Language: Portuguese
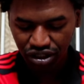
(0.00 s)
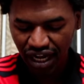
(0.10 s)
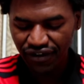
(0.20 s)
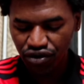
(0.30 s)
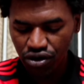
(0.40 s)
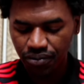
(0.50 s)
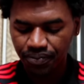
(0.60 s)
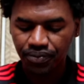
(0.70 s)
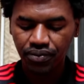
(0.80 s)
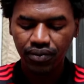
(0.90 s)
Chavu.
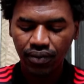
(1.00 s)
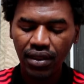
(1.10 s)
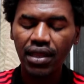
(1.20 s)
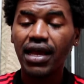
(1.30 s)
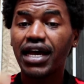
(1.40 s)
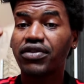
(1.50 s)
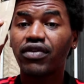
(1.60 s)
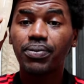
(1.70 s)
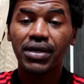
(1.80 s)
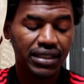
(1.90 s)
Aí tu
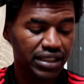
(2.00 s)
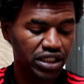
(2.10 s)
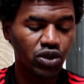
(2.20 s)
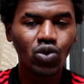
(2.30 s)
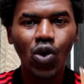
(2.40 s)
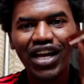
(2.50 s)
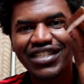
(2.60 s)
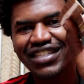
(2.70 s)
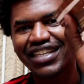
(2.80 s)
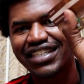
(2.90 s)
vai pegar assim dinheiro.
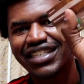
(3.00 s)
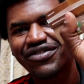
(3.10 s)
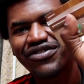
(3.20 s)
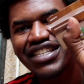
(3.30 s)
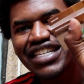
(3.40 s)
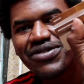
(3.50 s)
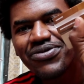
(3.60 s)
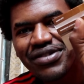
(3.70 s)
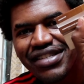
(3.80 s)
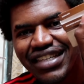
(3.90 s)
Nossa, filha
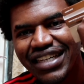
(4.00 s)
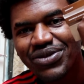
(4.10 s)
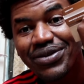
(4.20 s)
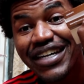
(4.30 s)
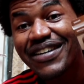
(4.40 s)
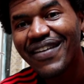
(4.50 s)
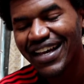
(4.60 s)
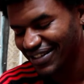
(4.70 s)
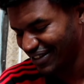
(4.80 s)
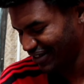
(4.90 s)
única. Nunca
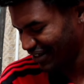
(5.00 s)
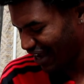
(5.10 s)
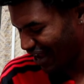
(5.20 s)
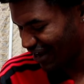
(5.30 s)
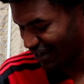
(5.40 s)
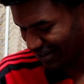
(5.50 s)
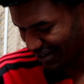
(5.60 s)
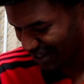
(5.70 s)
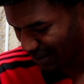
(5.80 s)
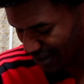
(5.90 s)
mais. Caraca, eu
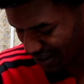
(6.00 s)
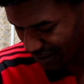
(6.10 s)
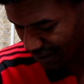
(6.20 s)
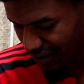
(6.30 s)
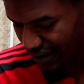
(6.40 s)
nem sabia.